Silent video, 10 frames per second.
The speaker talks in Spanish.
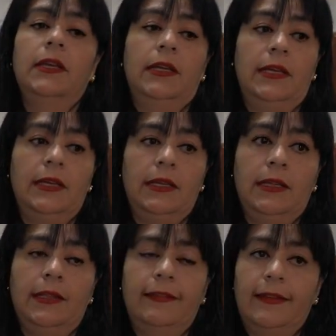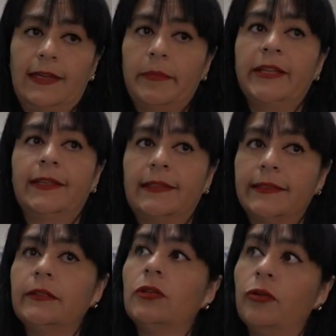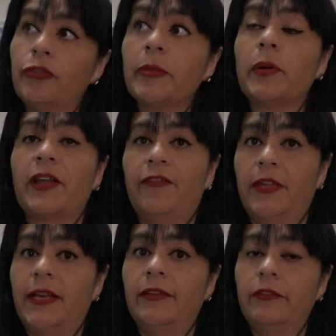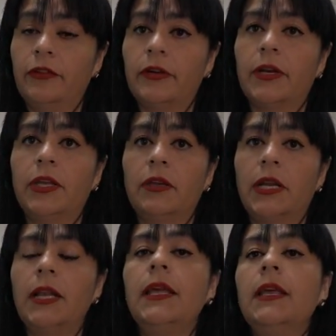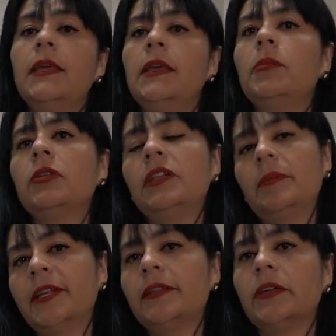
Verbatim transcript: eh, de Senama está tratando de conformar una federación regional y por otra parte